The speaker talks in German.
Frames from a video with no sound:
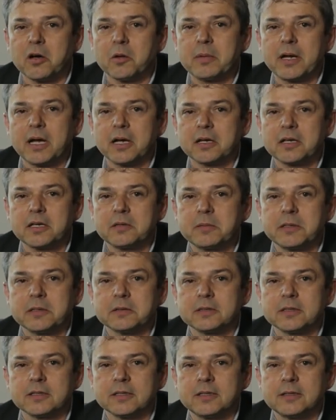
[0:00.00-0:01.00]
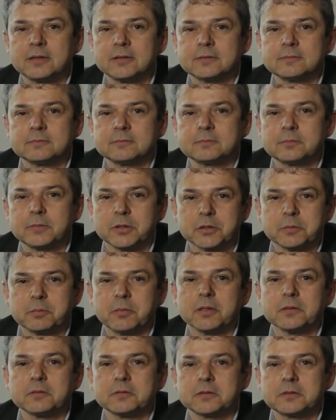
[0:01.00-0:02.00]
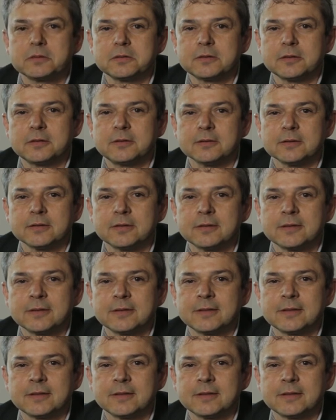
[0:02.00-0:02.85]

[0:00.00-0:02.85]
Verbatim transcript: abhängig bin oder nicht. Ich bin gespannt, was rauskommt.